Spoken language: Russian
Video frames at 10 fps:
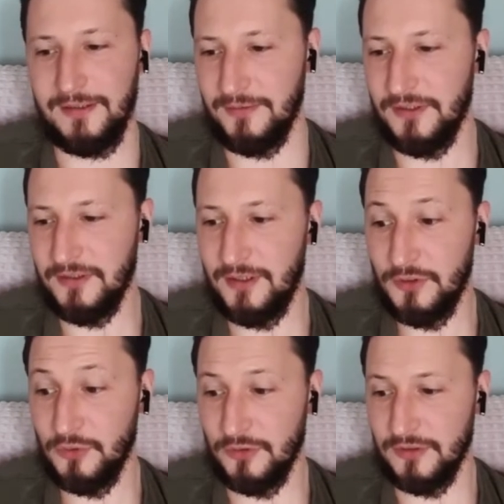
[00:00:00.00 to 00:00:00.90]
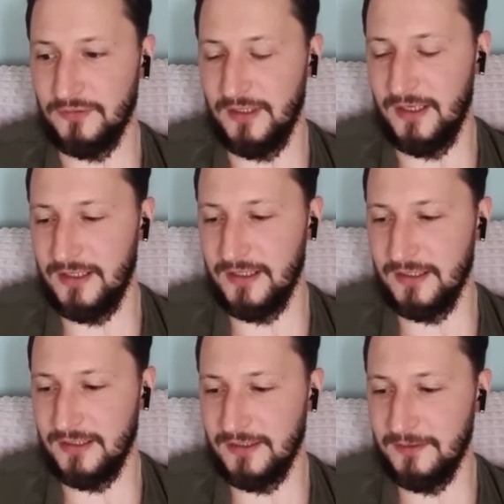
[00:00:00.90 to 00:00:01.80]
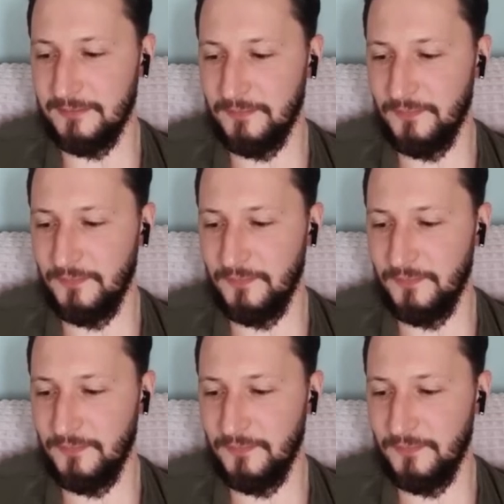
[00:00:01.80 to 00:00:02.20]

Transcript: хватило ресурсов для реализации.